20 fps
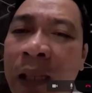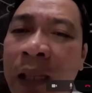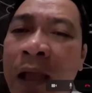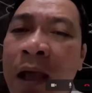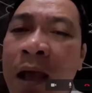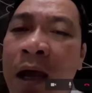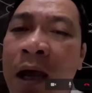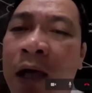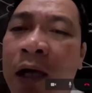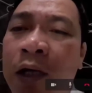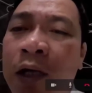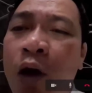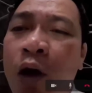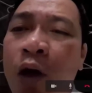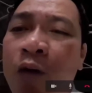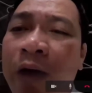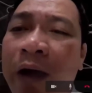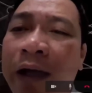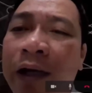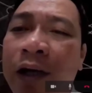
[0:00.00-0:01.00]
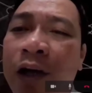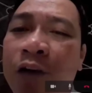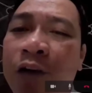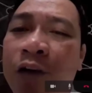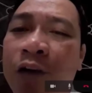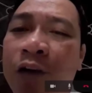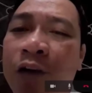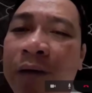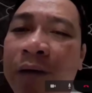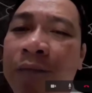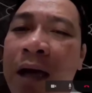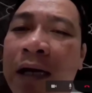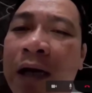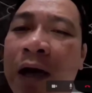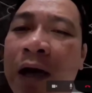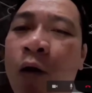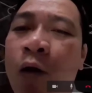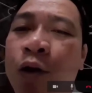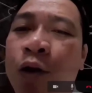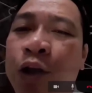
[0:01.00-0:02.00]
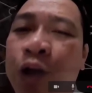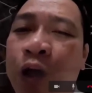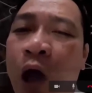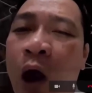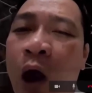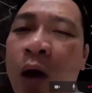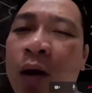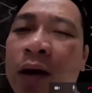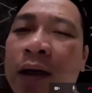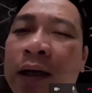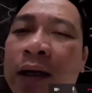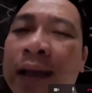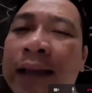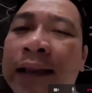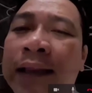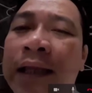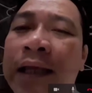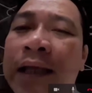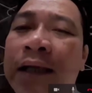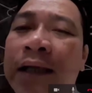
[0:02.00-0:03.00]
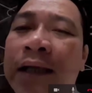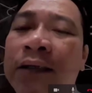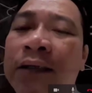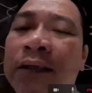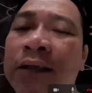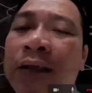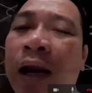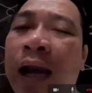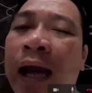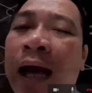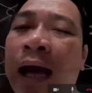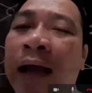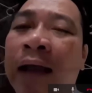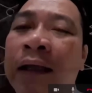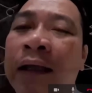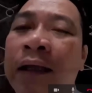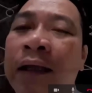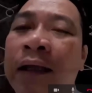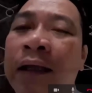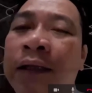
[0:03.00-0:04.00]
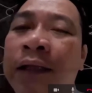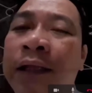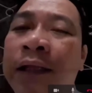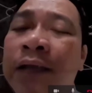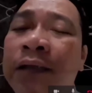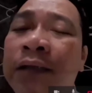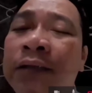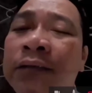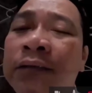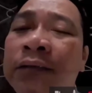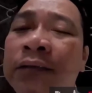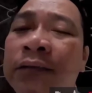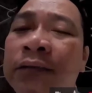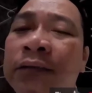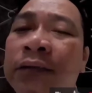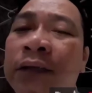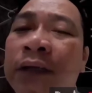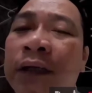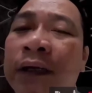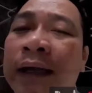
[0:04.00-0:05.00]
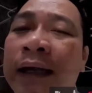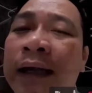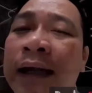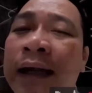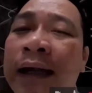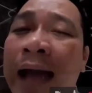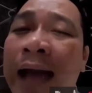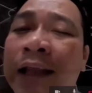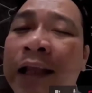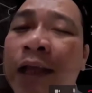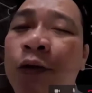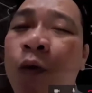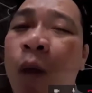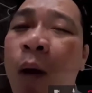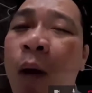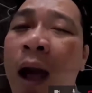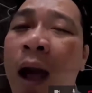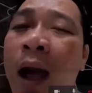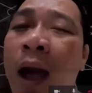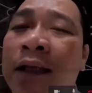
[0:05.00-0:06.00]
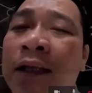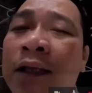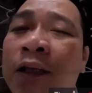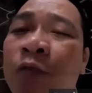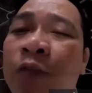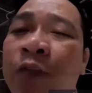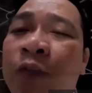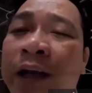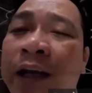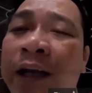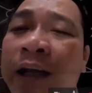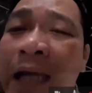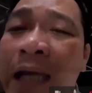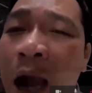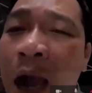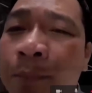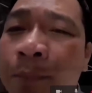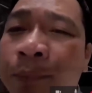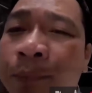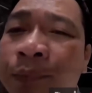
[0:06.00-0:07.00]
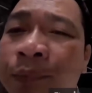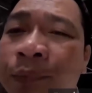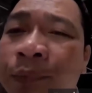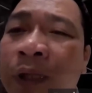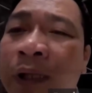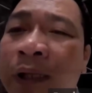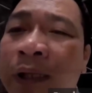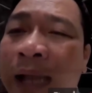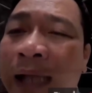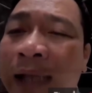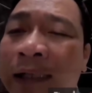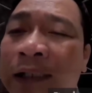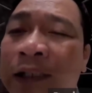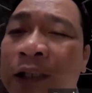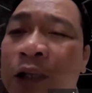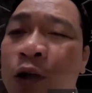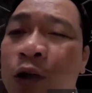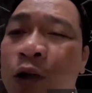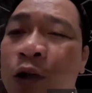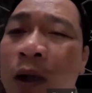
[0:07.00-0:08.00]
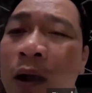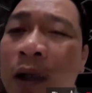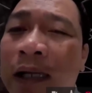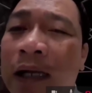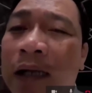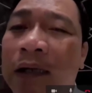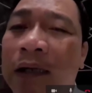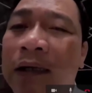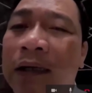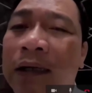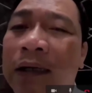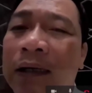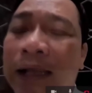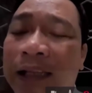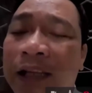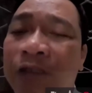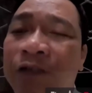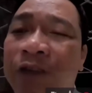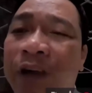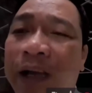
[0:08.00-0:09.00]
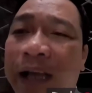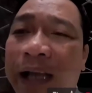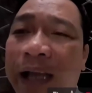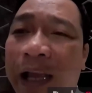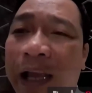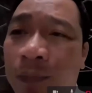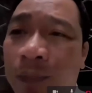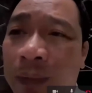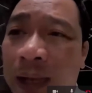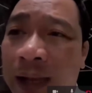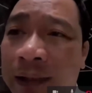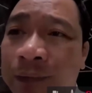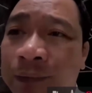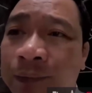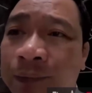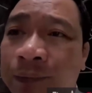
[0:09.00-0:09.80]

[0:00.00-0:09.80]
À, do vậy người Việt bắt đầu chọn cái tiếng gọi là tiếng Latin hóa trong việc ký âm thành chữ quốc ngữ là tiếng Việt ngày hôm nay.